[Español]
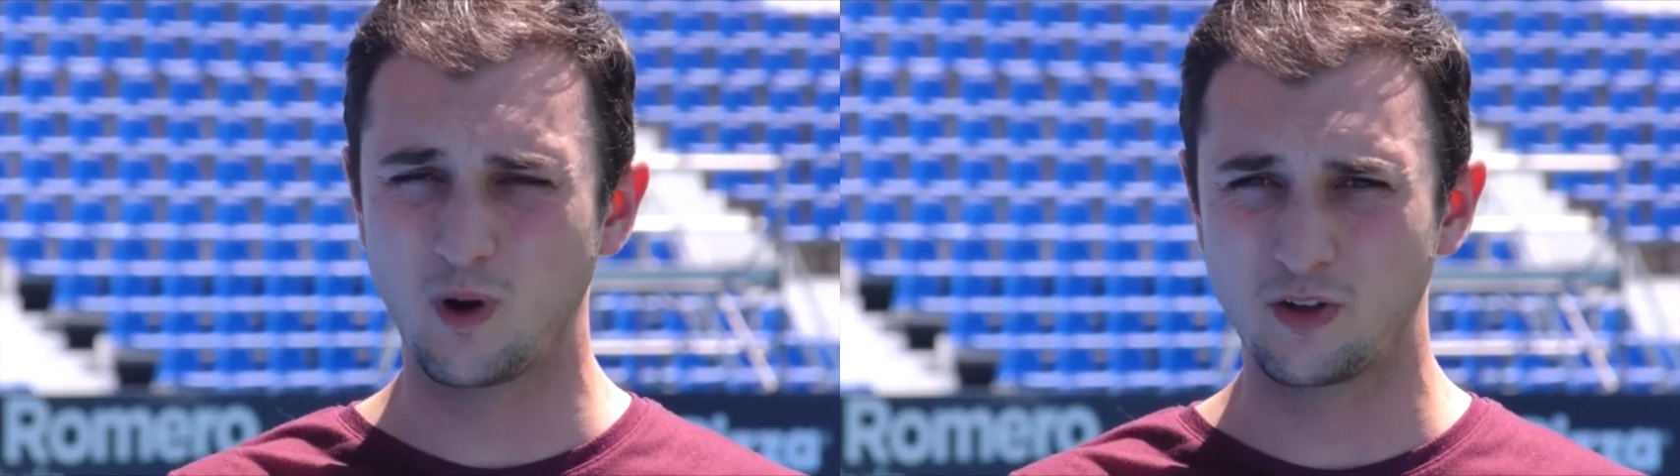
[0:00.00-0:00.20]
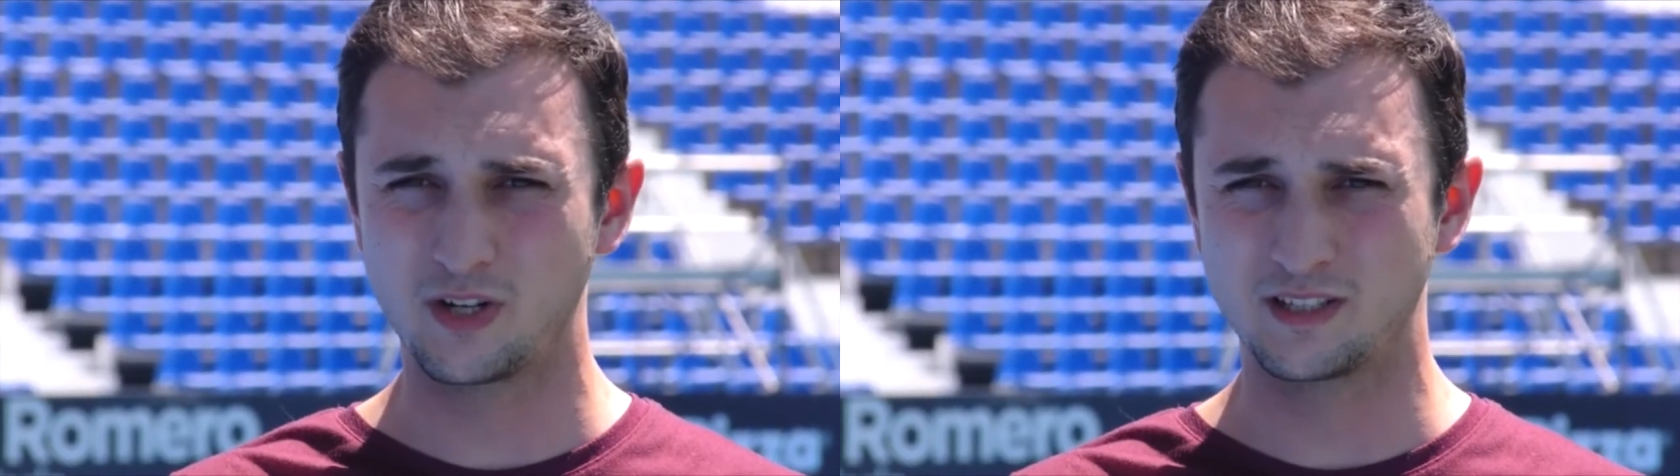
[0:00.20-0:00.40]

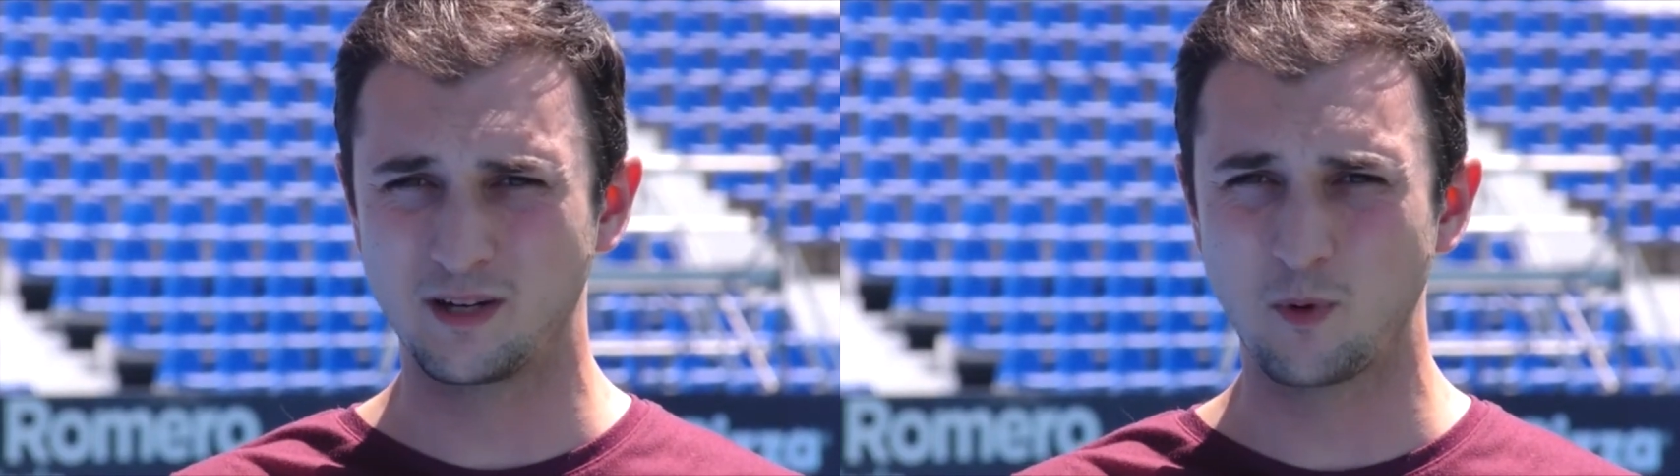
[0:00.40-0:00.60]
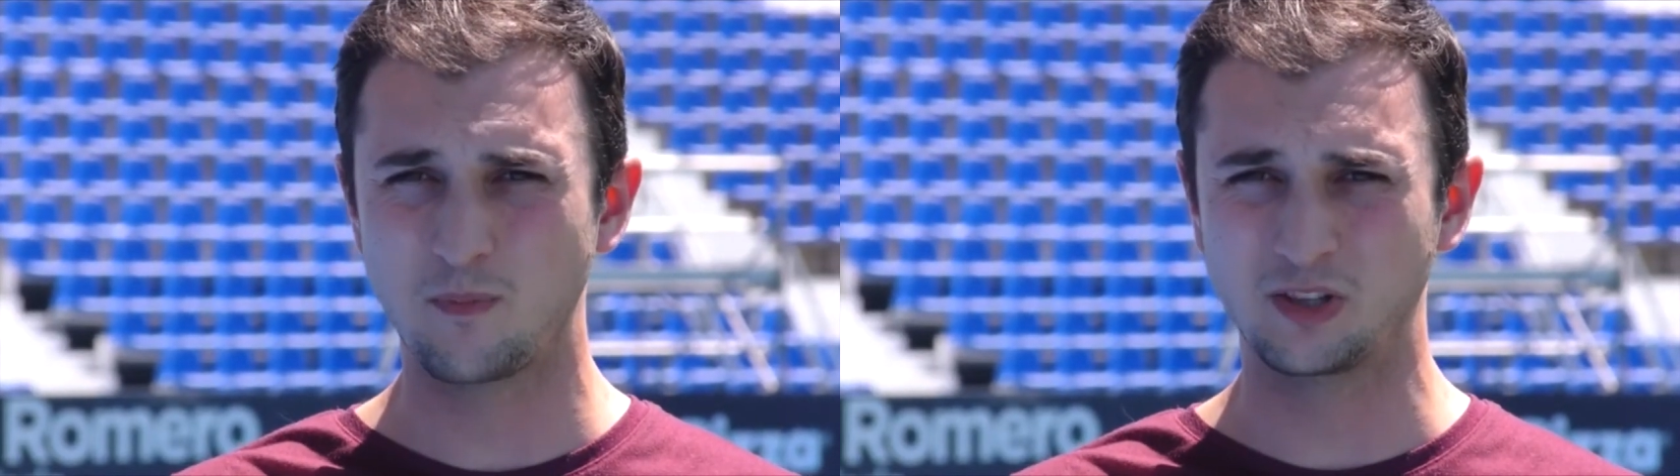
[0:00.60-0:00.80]
jugadores
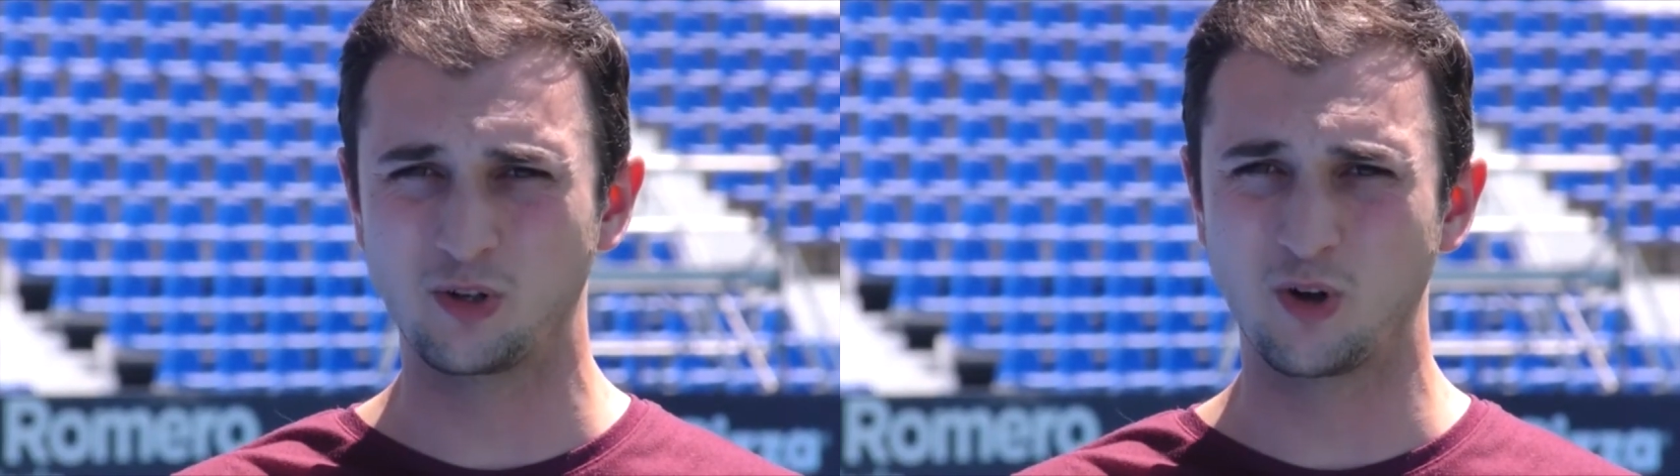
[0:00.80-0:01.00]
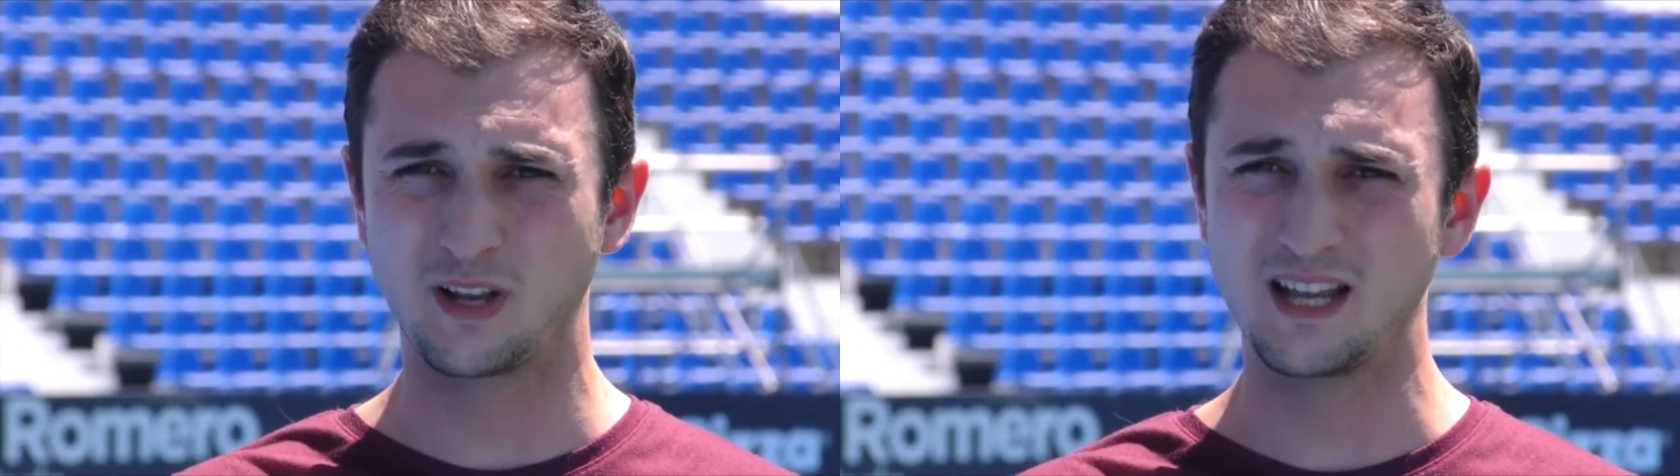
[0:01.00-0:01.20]
tenemos
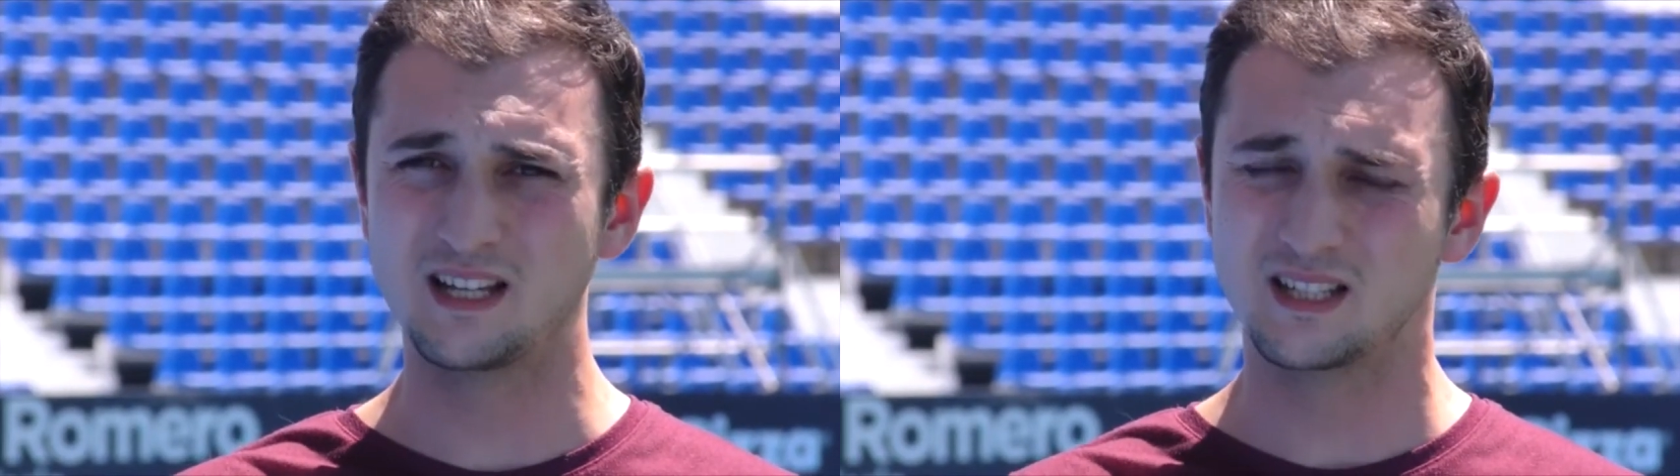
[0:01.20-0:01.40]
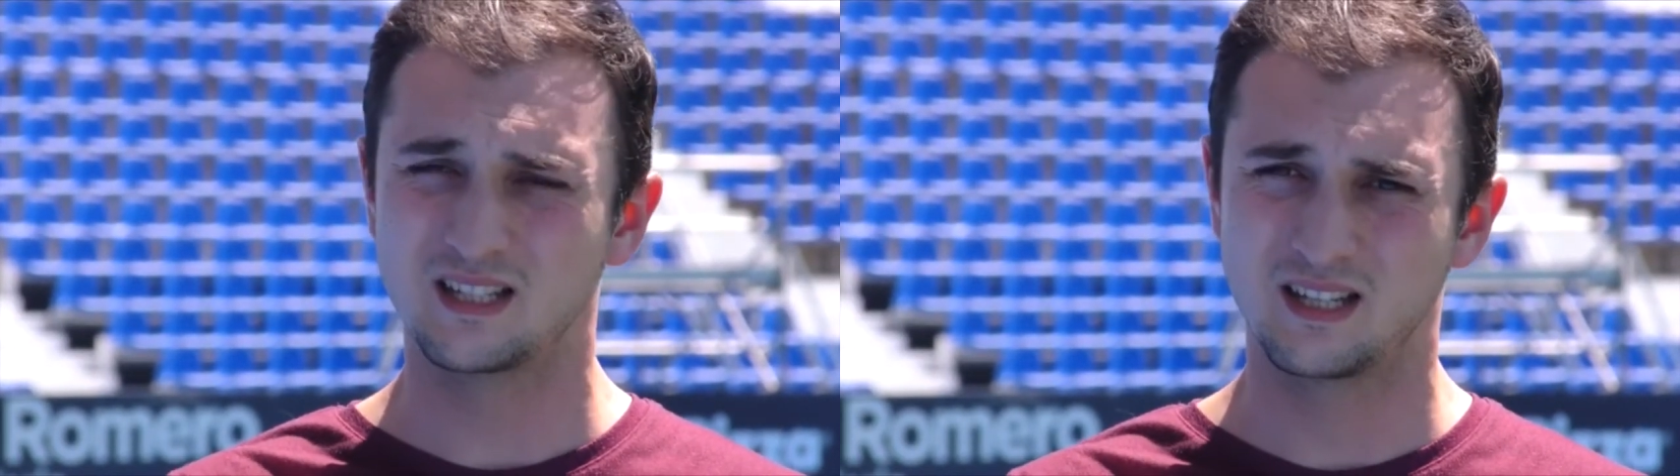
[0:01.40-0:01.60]

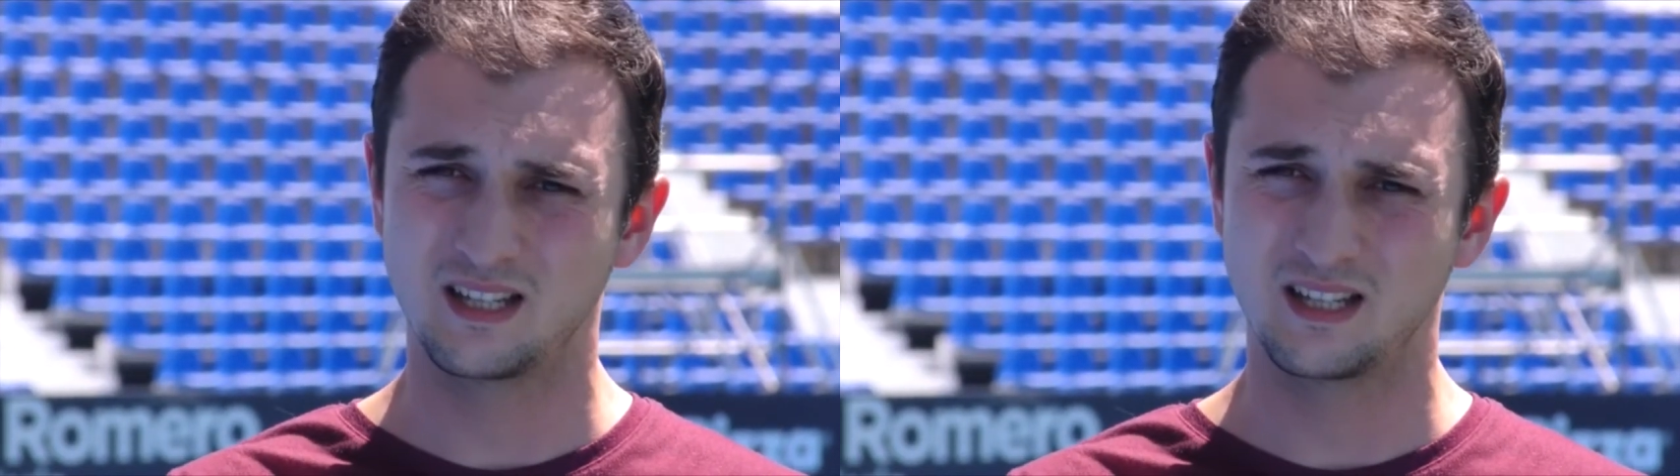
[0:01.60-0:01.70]
patologías